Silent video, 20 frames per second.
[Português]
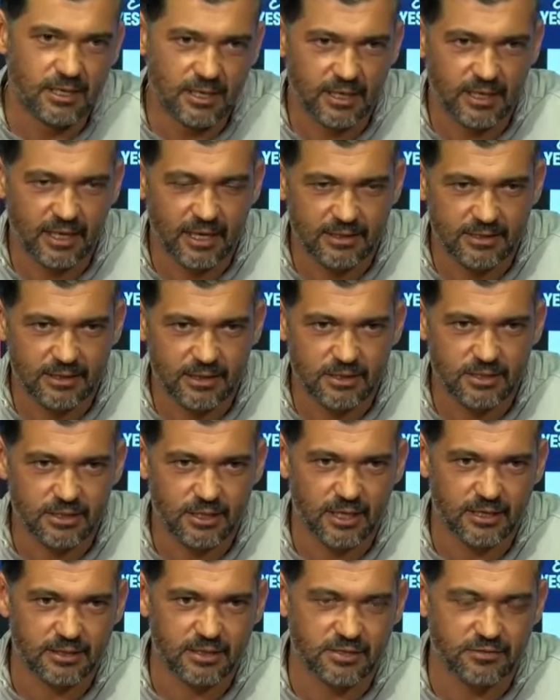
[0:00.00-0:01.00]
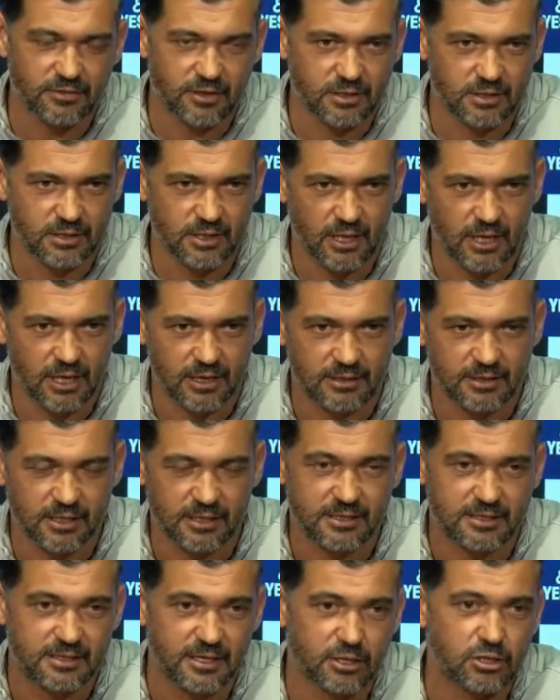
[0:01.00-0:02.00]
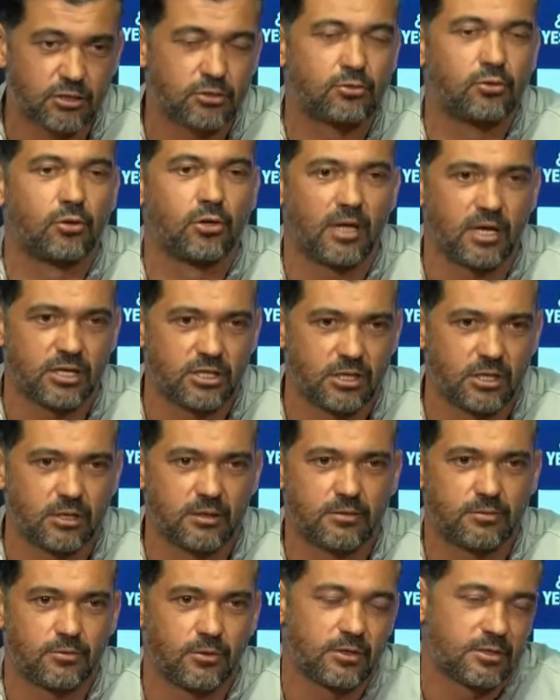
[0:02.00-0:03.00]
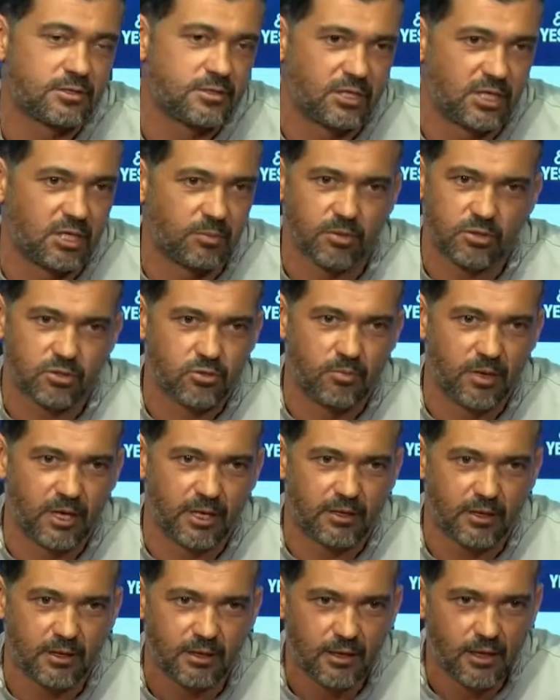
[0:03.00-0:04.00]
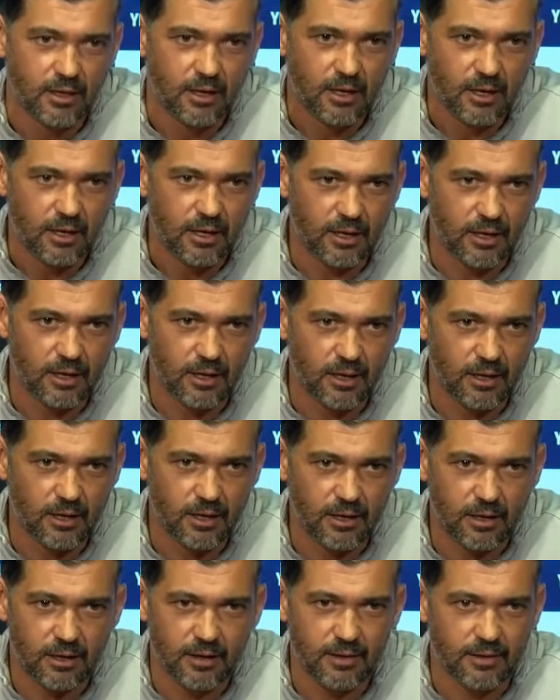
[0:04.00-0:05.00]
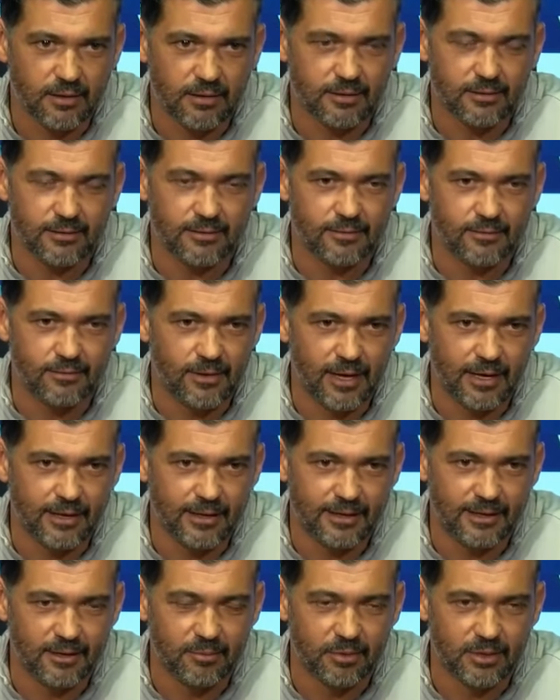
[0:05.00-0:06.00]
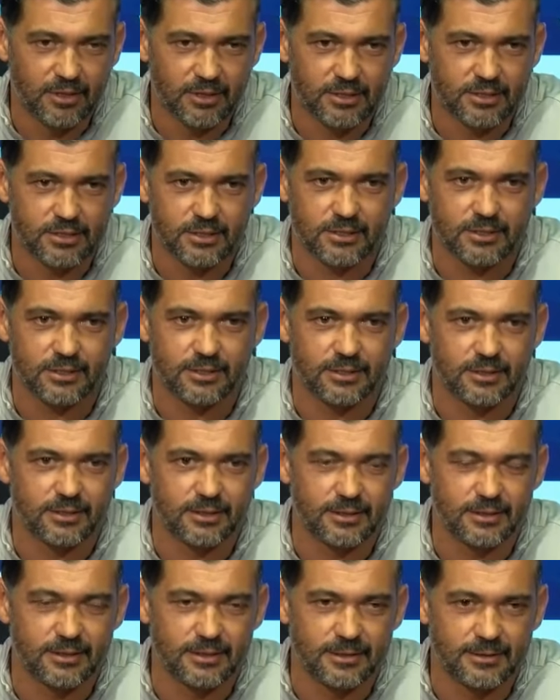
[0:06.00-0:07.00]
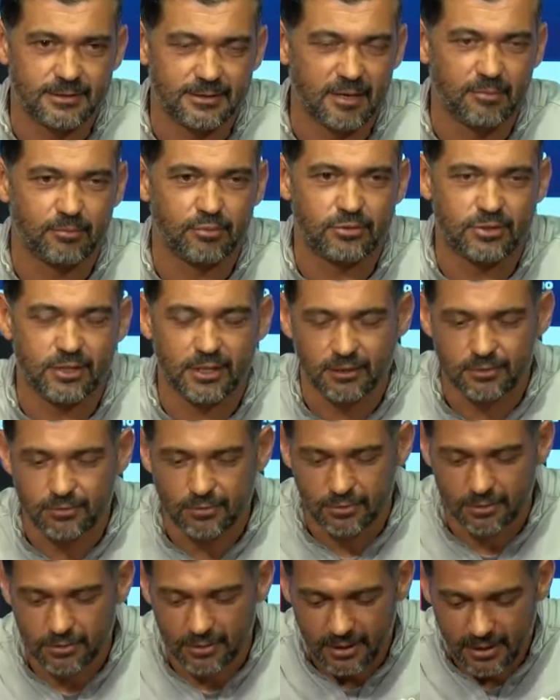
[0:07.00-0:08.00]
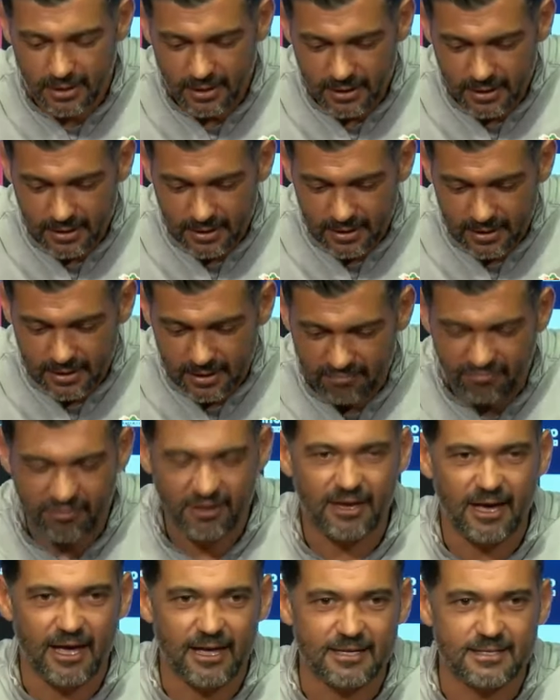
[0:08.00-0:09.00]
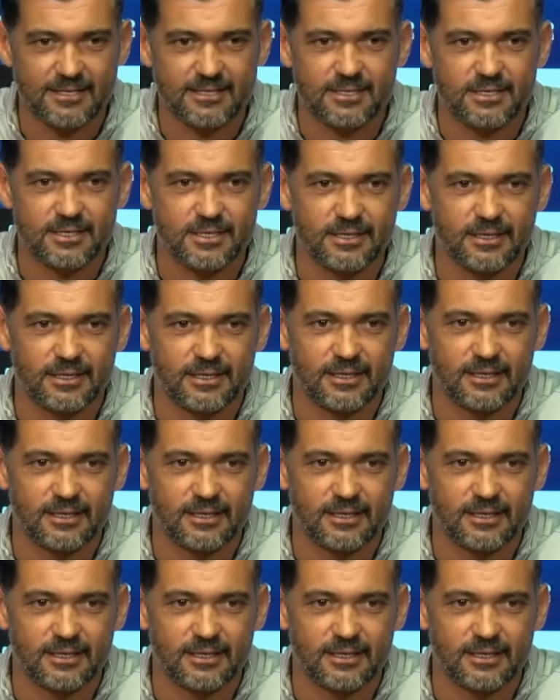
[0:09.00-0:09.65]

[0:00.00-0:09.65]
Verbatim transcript: essas, essas, fragilidades e esses erros que toda a gente, todas as equipas cometem. Uh, não há equipas que 100% eficazes